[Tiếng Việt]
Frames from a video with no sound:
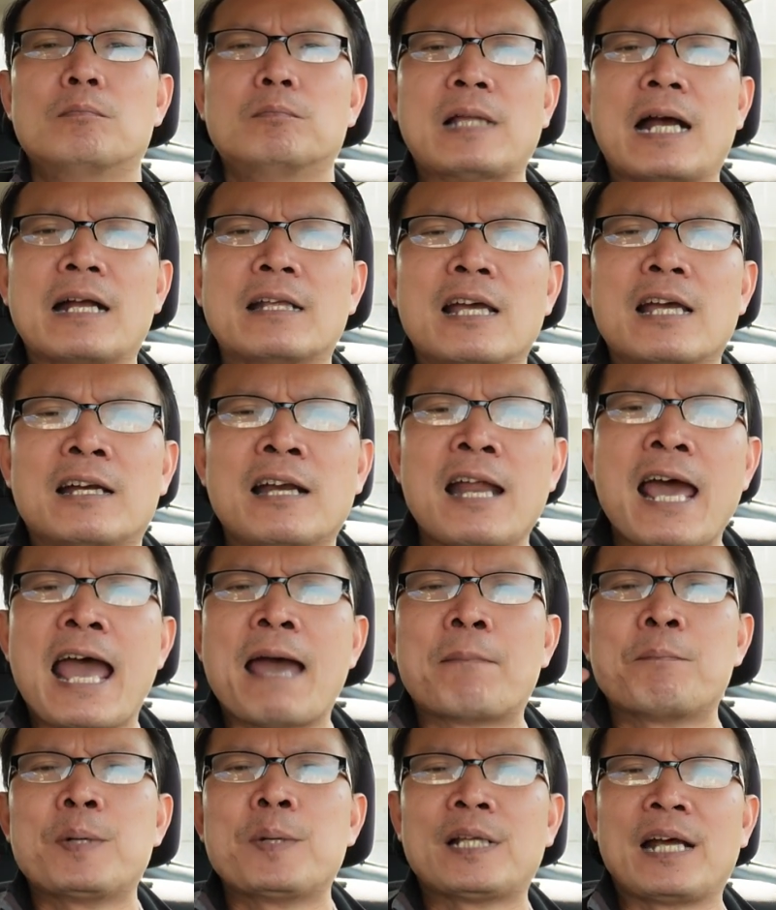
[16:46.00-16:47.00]
thằng Việt
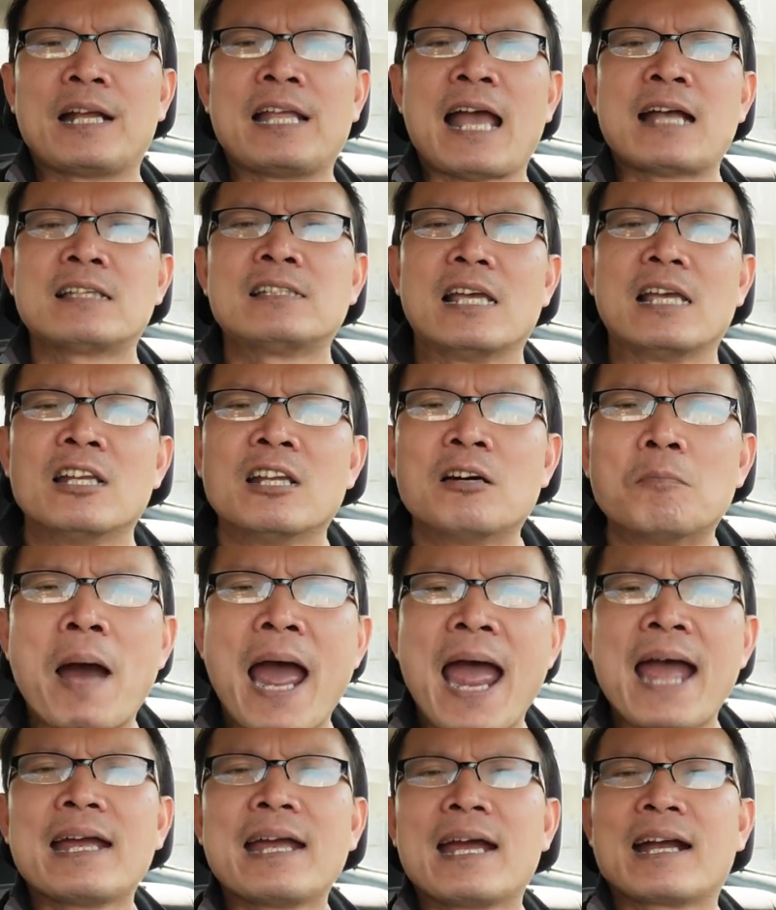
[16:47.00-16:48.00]
Nam á, thằng nha sĩ nó
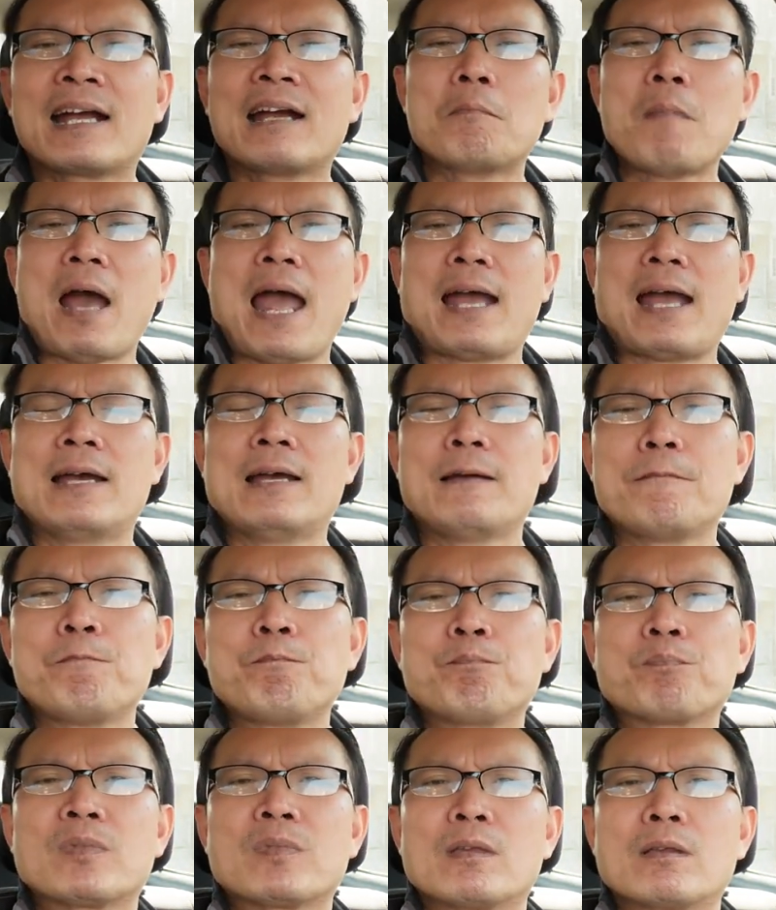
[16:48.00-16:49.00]
bán ra các bạn á
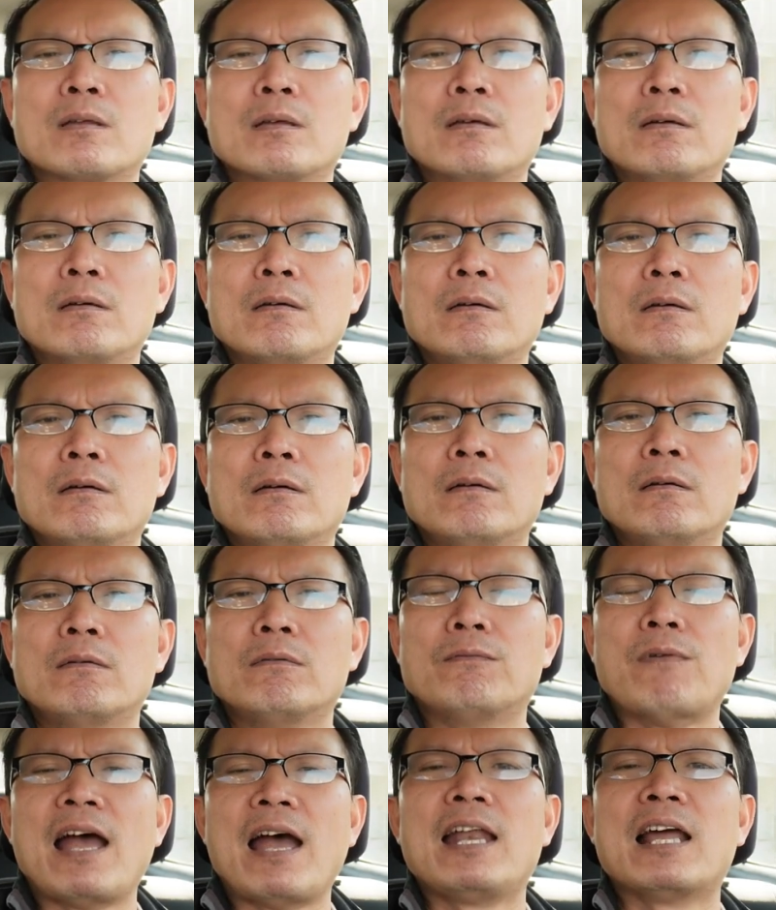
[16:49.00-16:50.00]

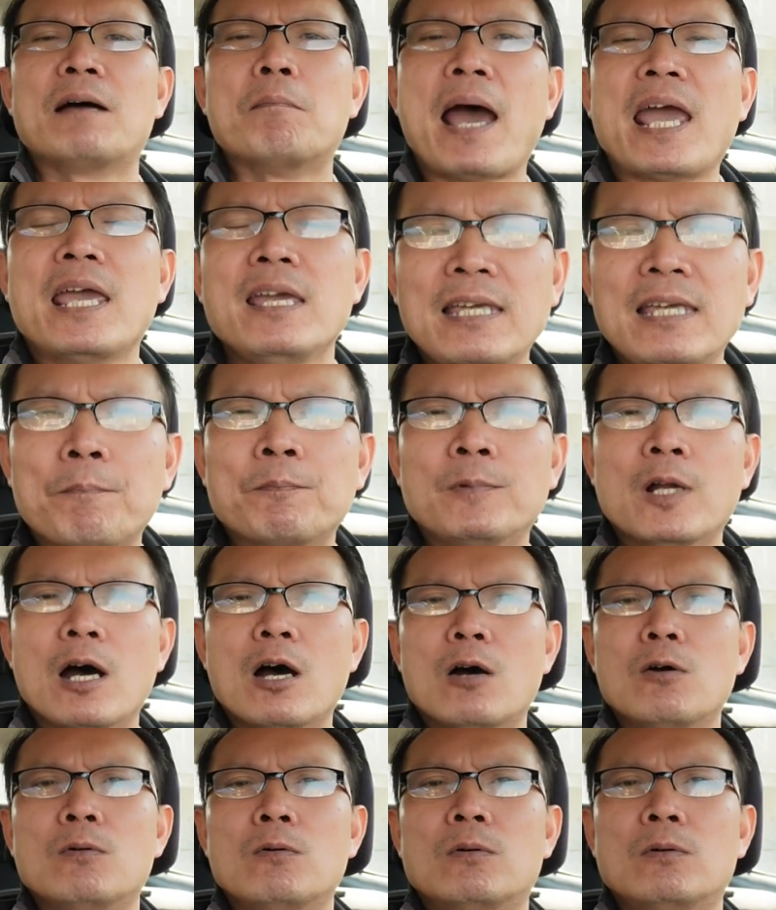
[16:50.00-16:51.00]
phải là 700
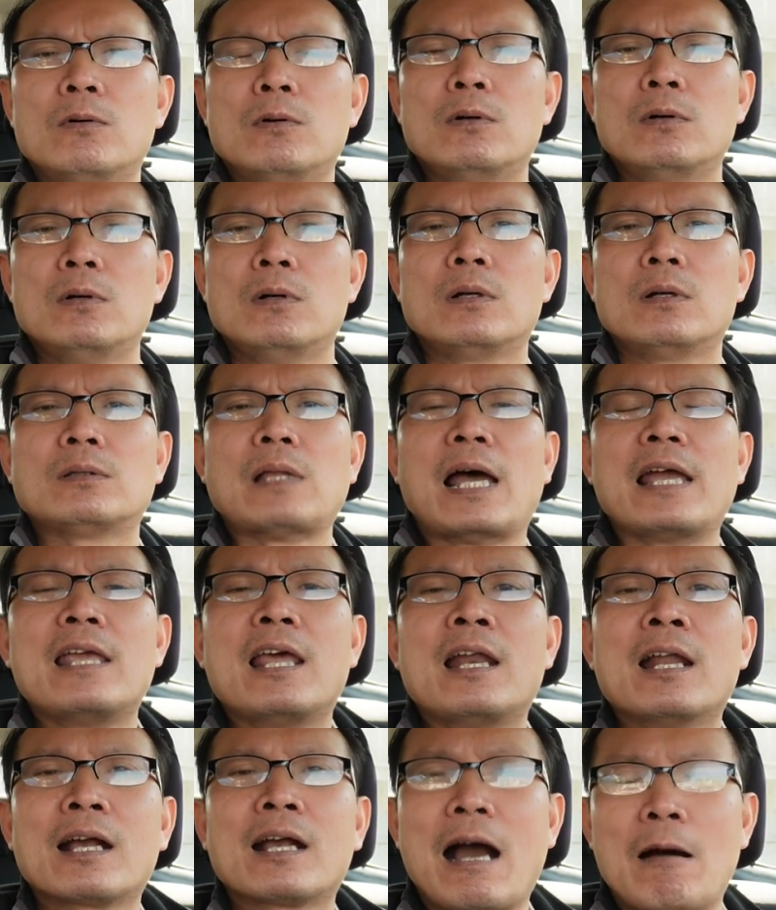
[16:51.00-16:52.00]
đô. Tại
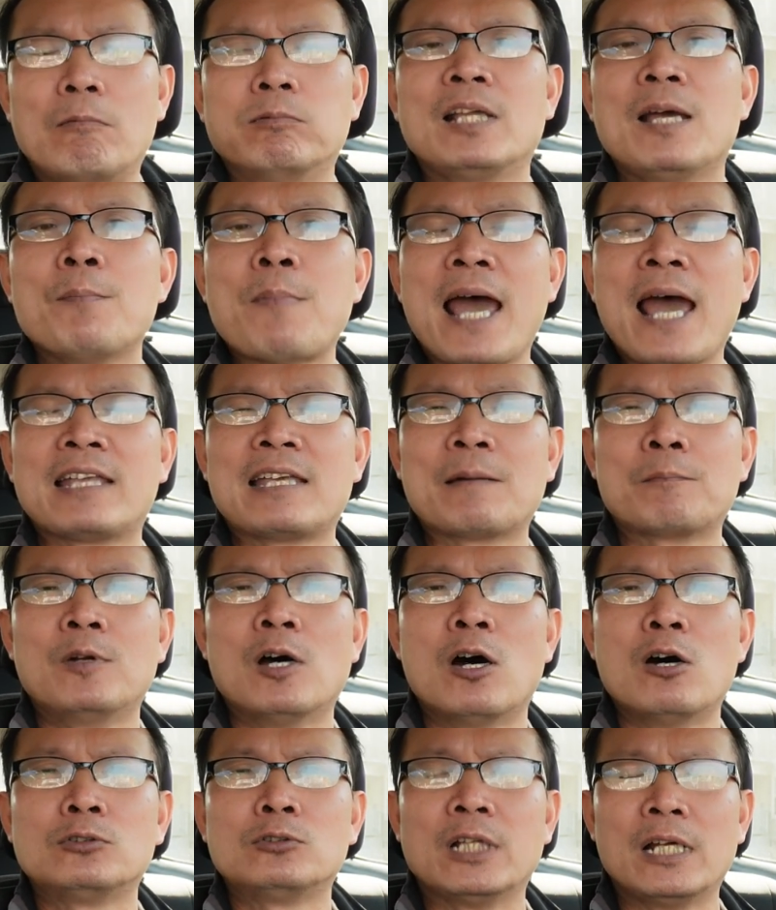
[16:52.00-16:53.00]
vì nó cộng thêm 200
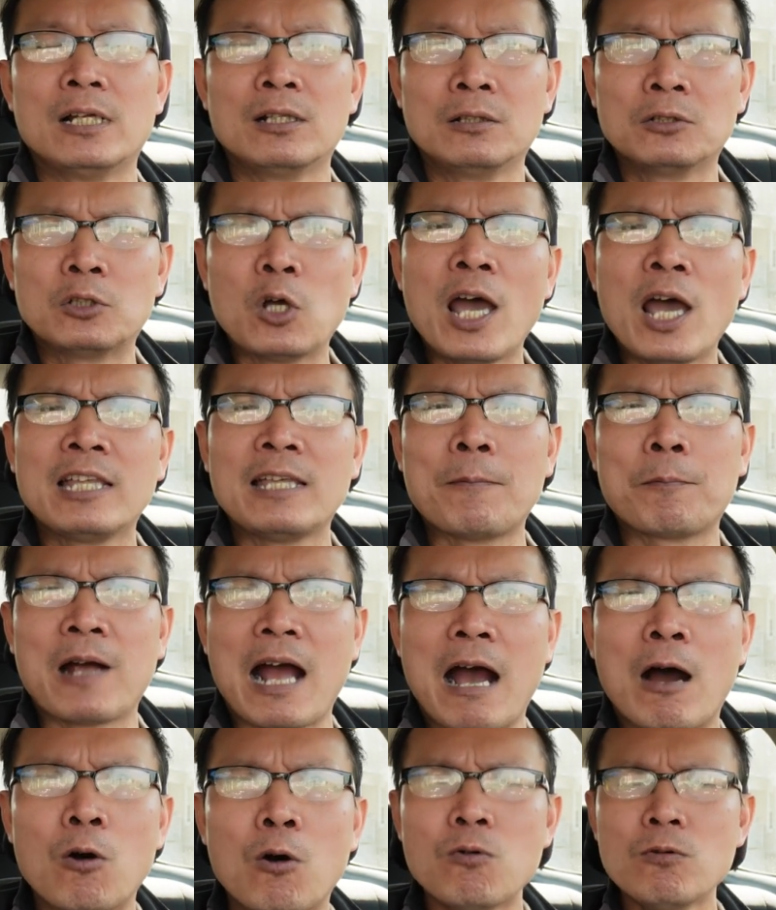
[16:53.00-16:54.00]
đô tiền thuế nhập
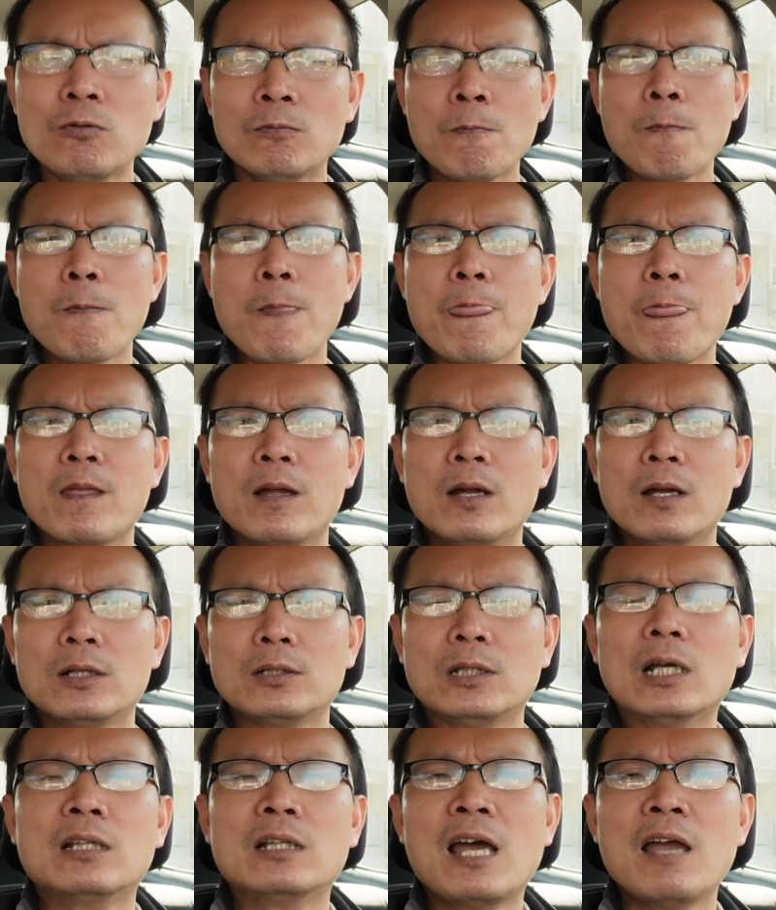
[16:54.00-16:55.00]
khẩu,
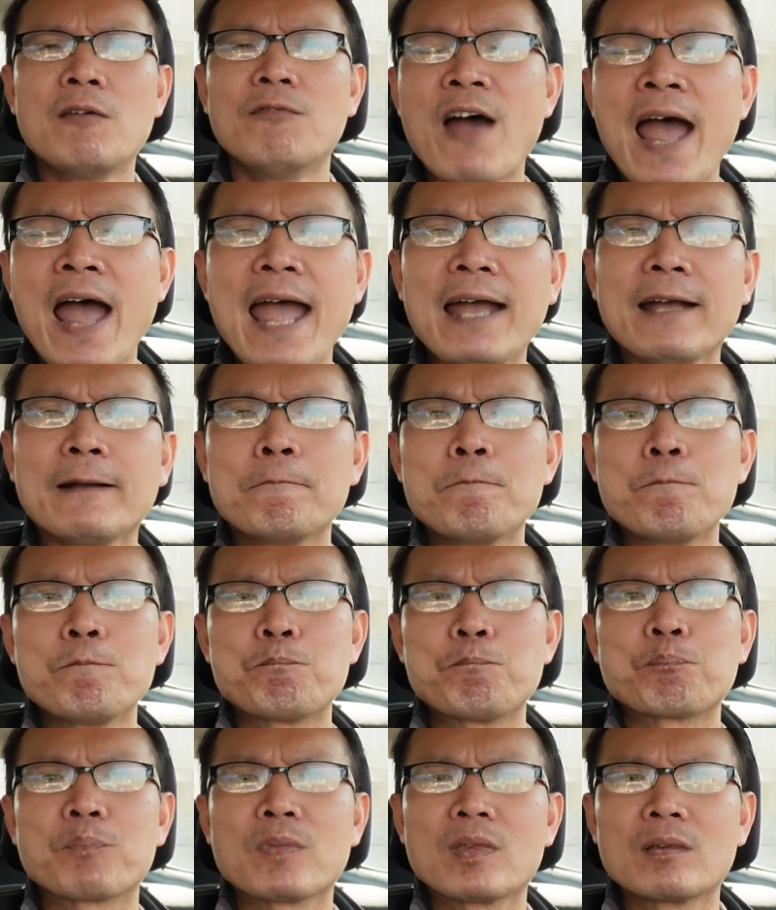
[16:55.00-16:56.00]
tiền thuế vác,
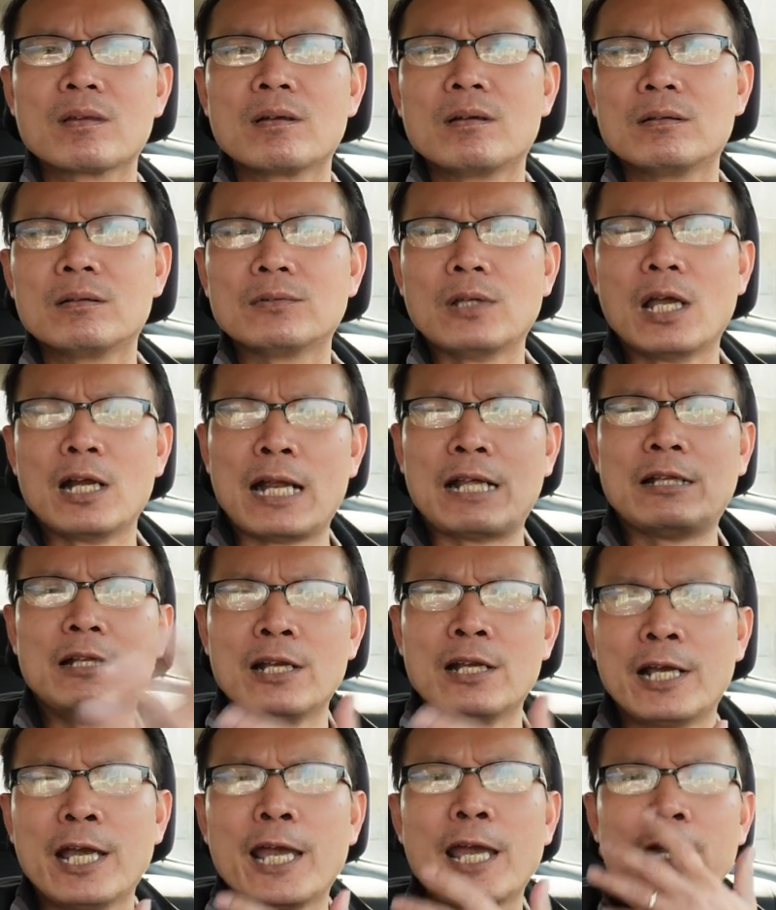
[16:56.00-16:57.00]
tiền này
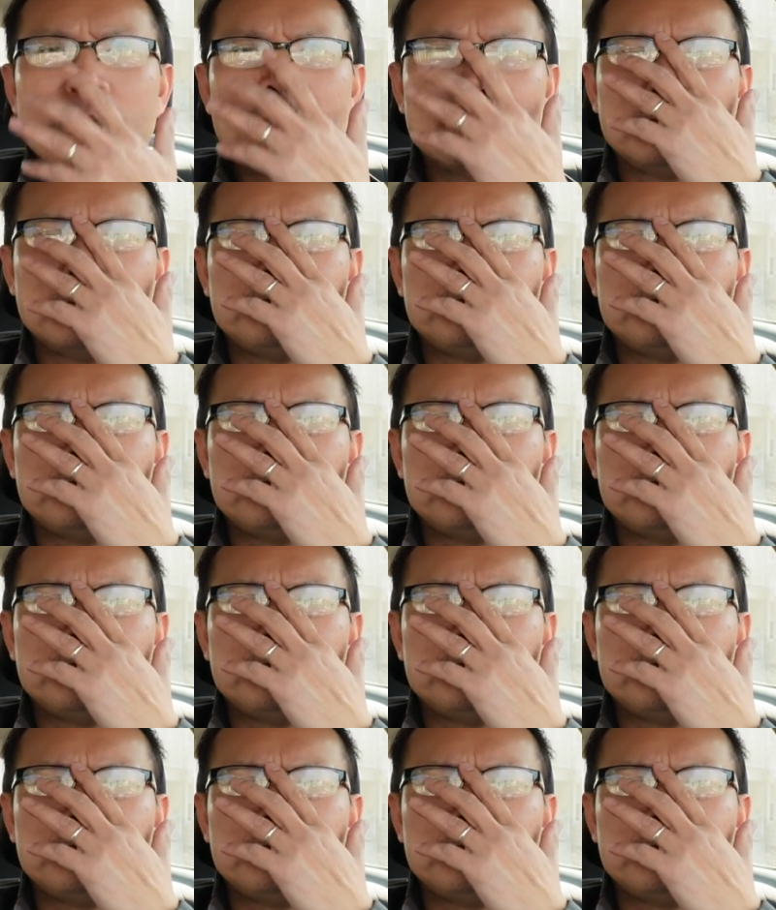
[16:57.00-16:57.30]
tiền kia.